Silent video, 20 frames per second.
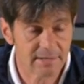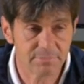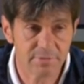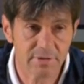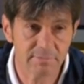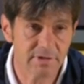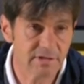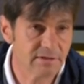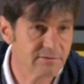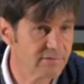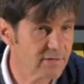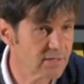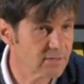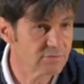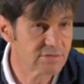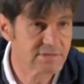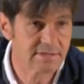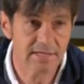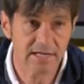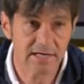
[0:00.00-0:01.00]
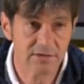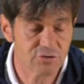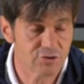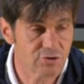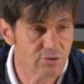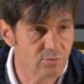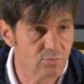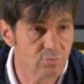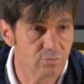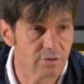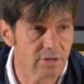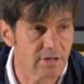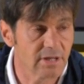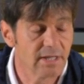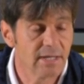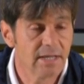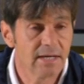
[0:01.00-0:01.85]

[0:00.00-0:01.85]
prima di fare questi lanci lunghi,